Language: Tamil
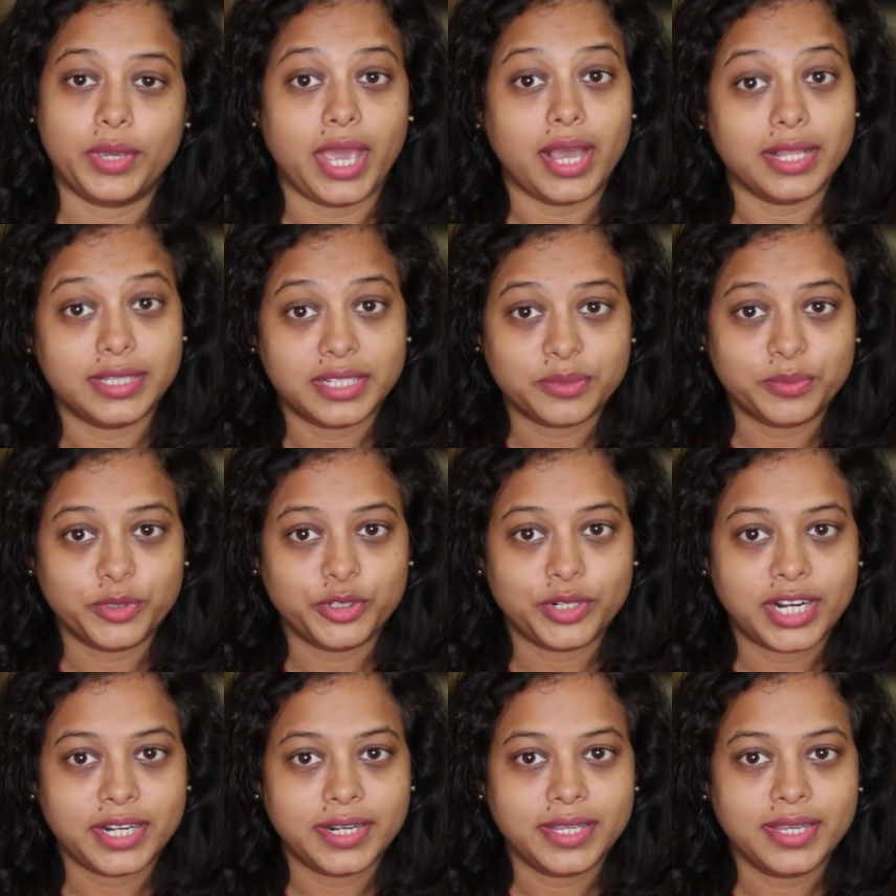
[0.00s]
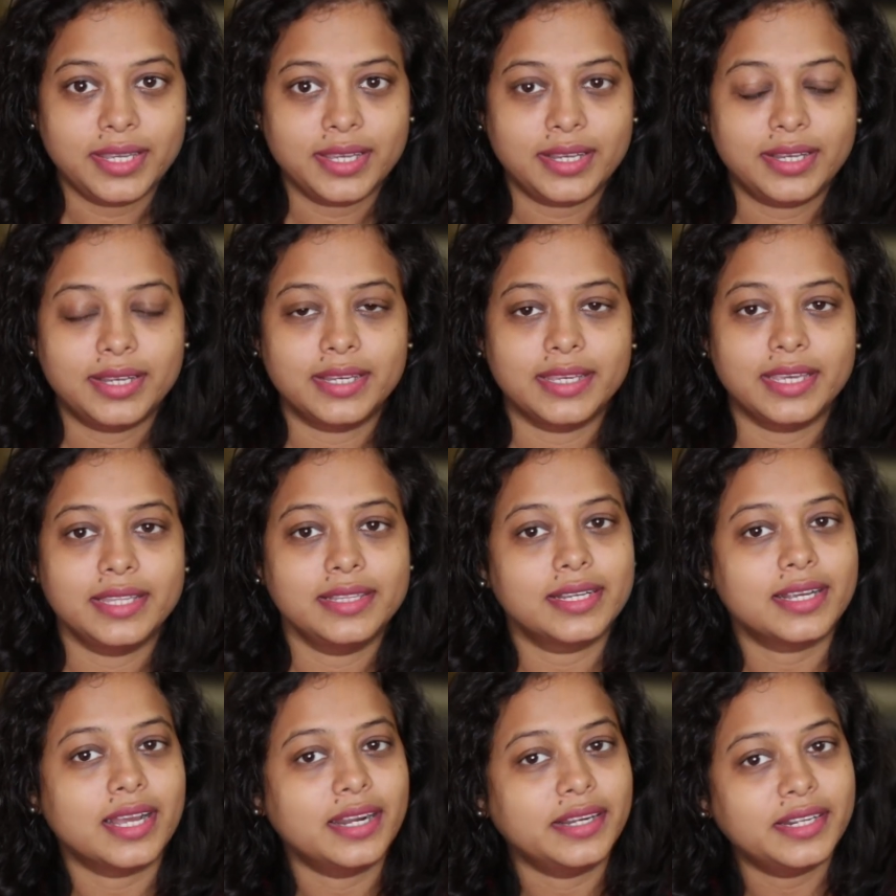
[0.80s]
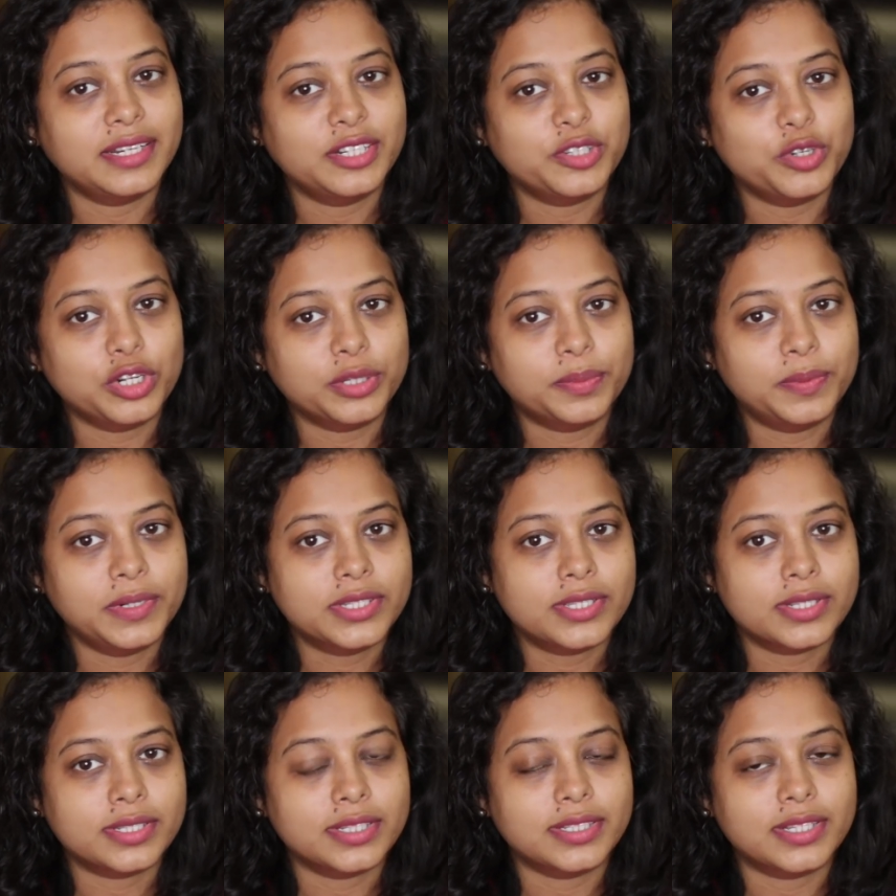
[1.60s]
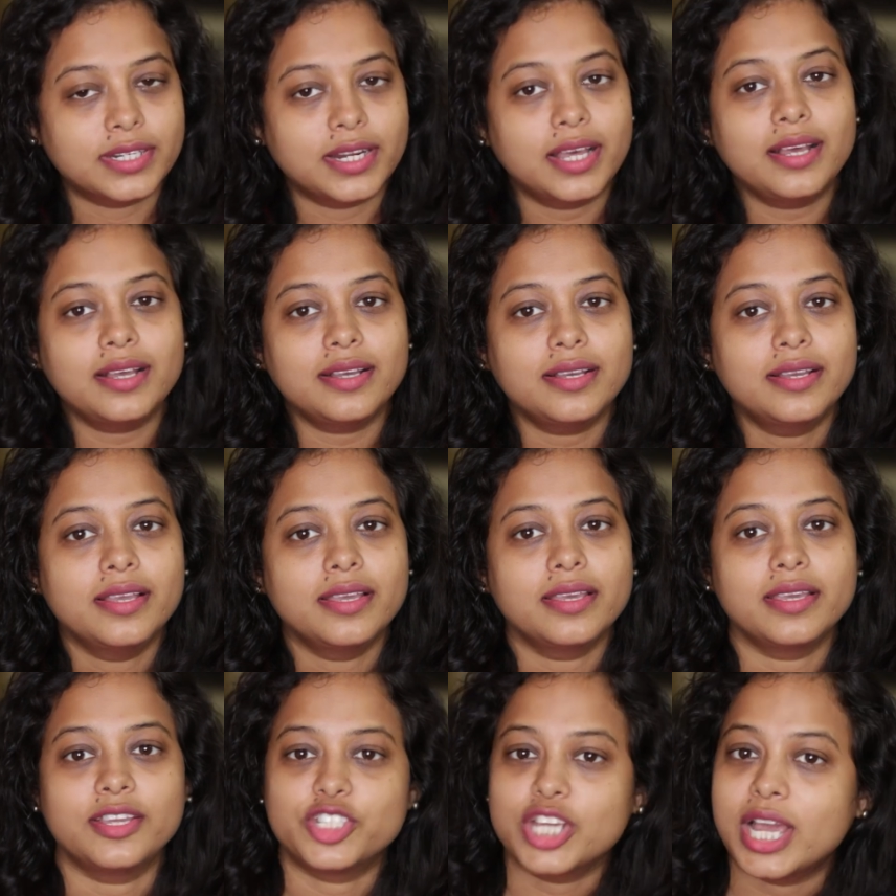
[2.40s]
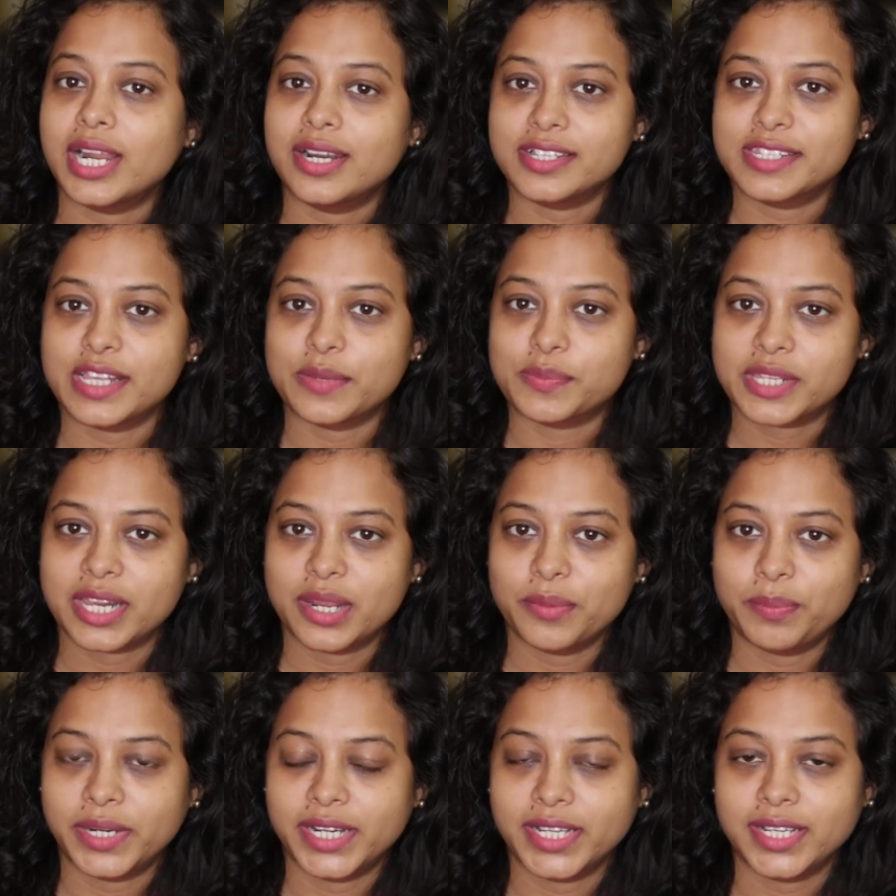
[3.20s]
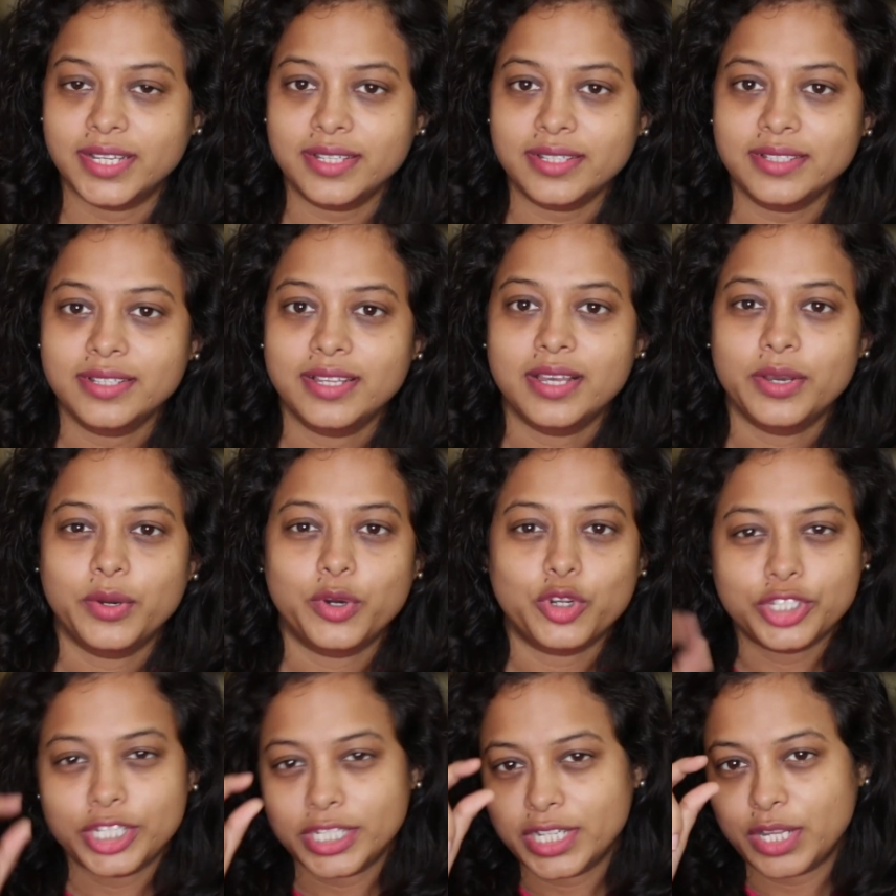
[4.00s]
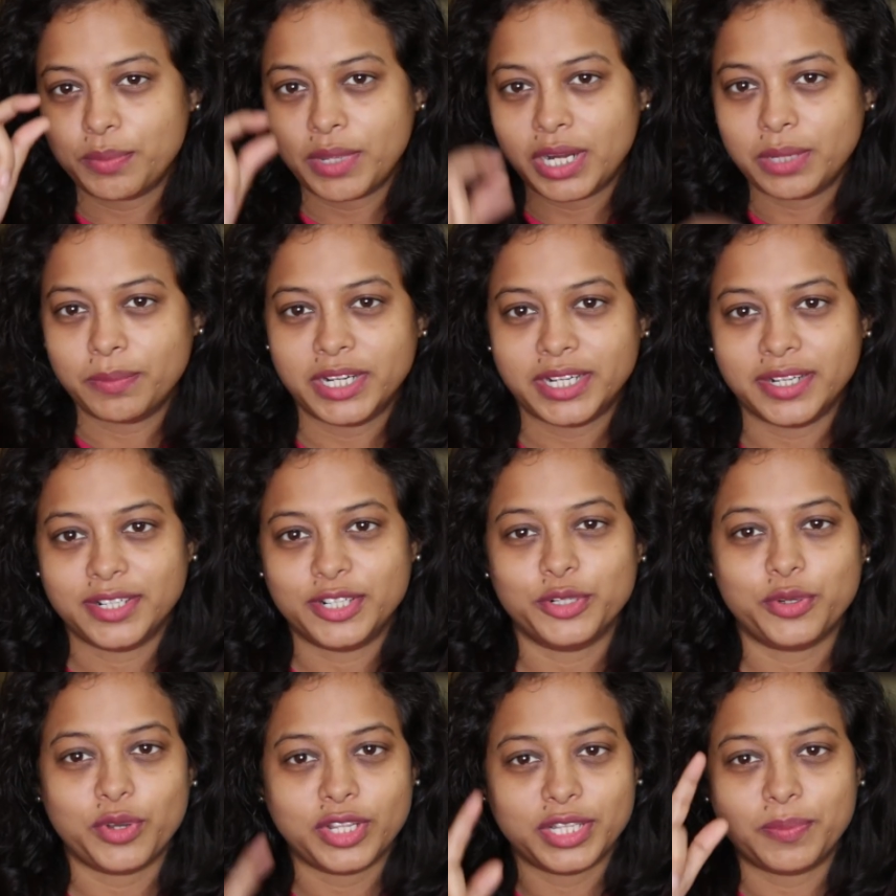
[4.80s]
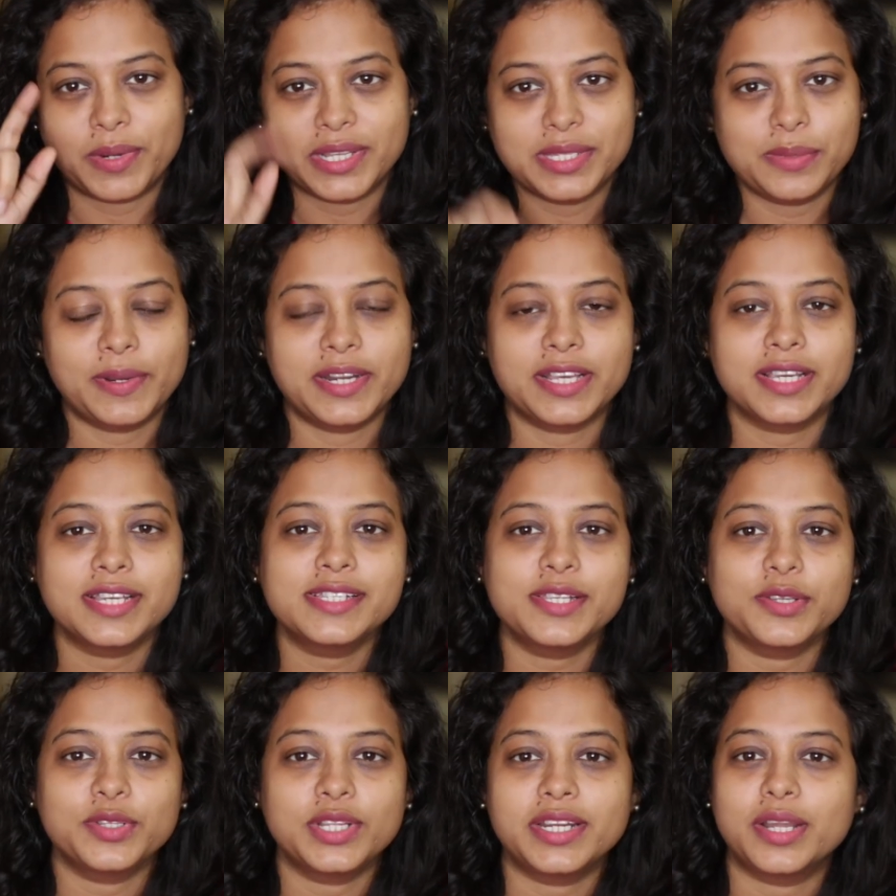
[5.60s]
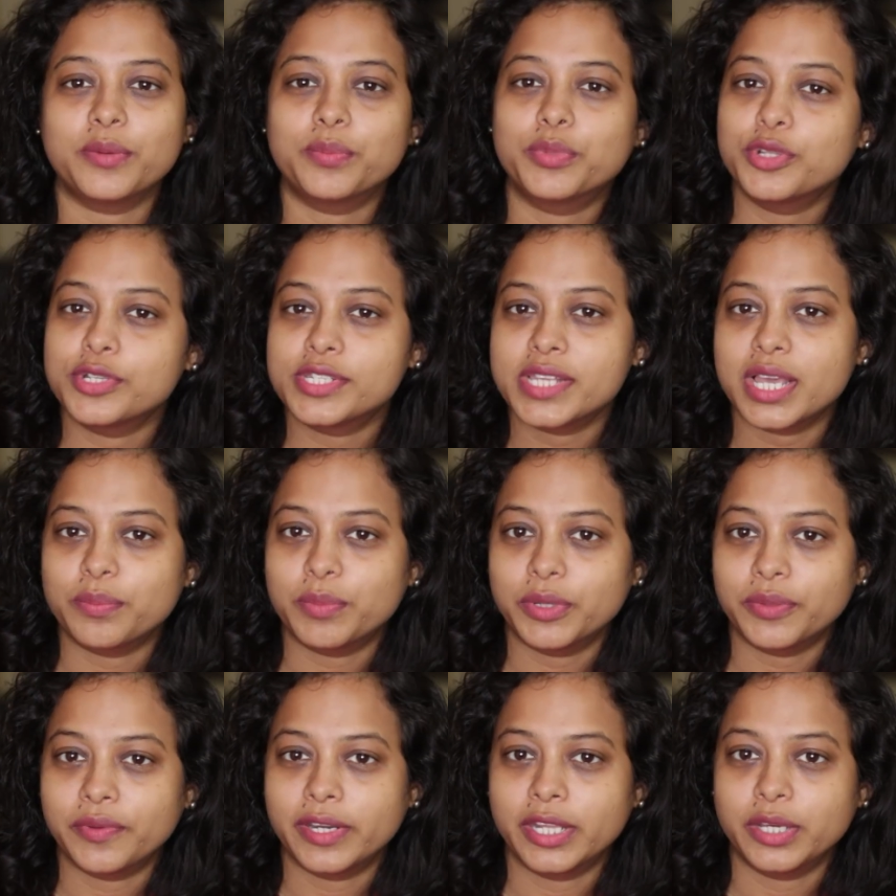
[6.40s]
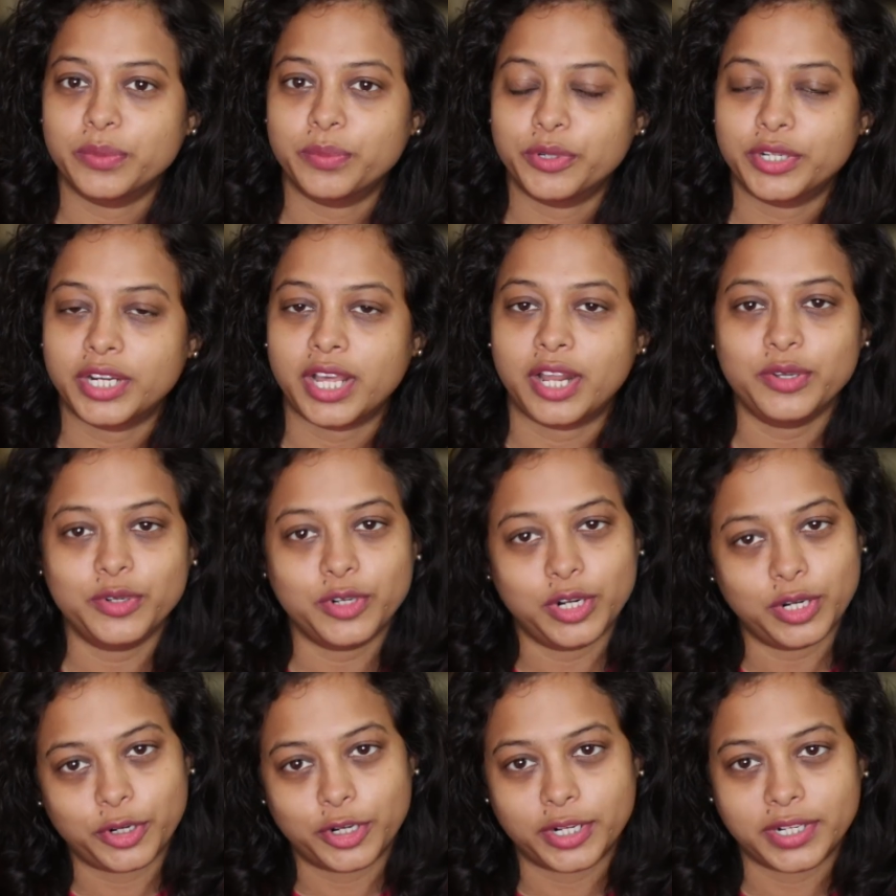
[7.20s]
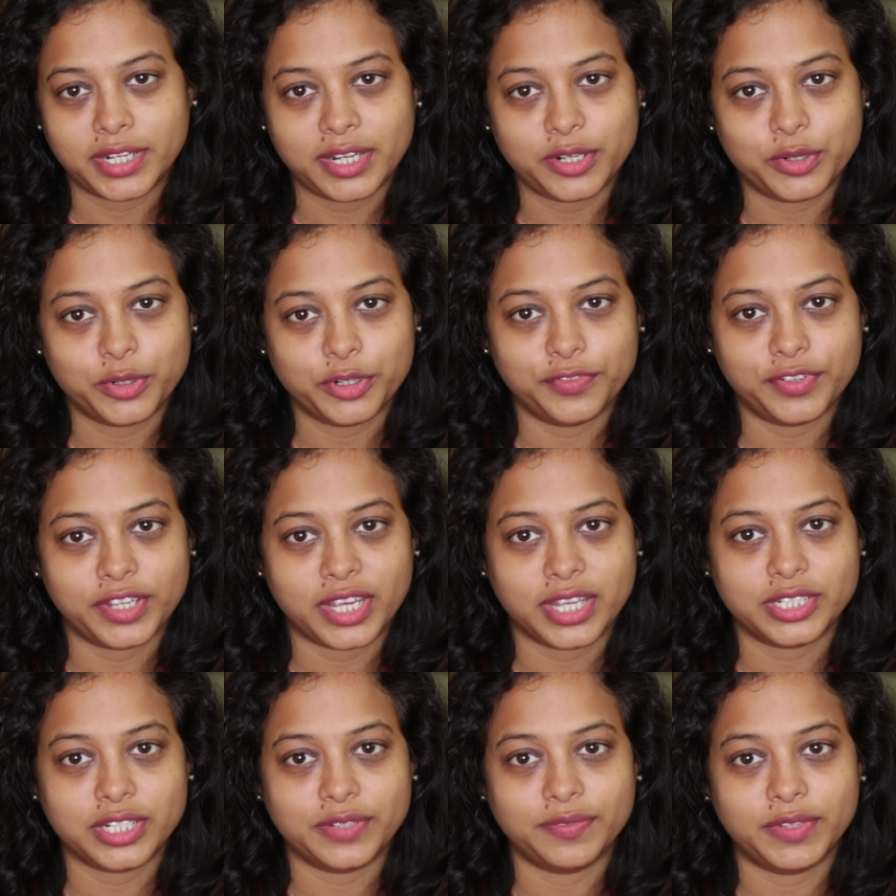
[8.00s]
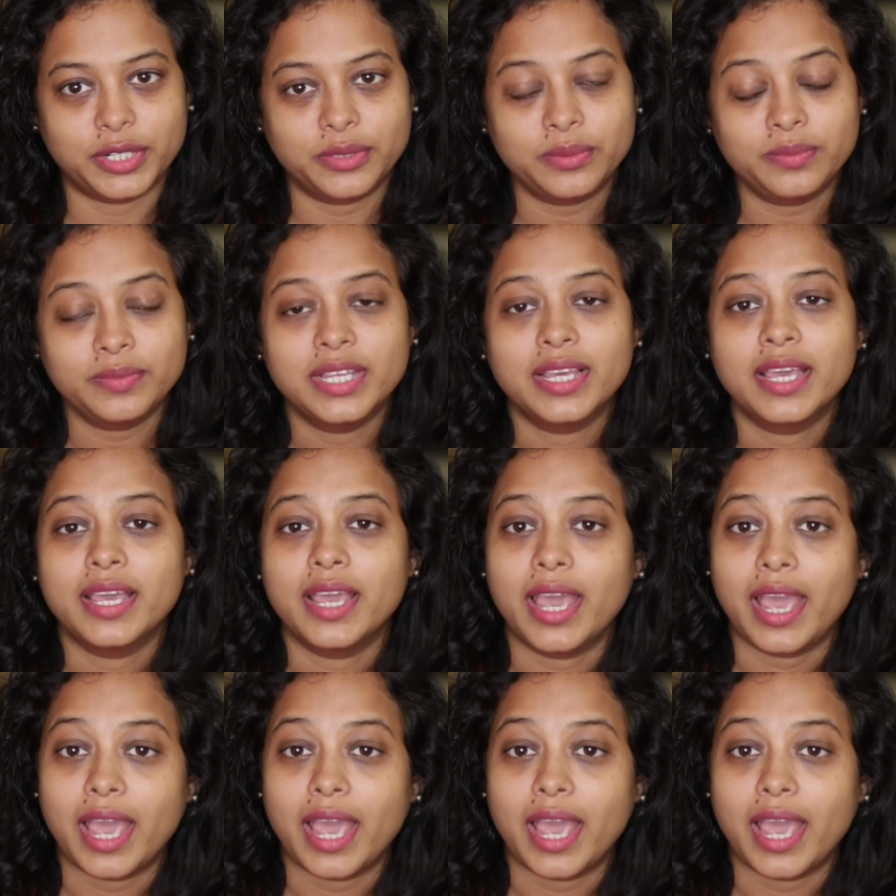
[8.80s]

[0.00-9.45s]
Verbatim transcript: ஓகே அதுக்கு முன்னாடி இந்த கண்டென்ட் உங்களுக்கு பிடிச்சிருந்ததுன்னா என் சேனலை சப்ஸ்கிரைப் பண்ணுங்கள் ஒரு சின்ன பெல் பட்டன் இருக்கும் அது ப்ரெஸ் பண்ணுங்கள் ஸோ தட் நான் புதுசாக எப்போ வீடியோ போட்டாலும் உங்களுக்கு உடனே நோட்டிஃபிகேஷன் வரும்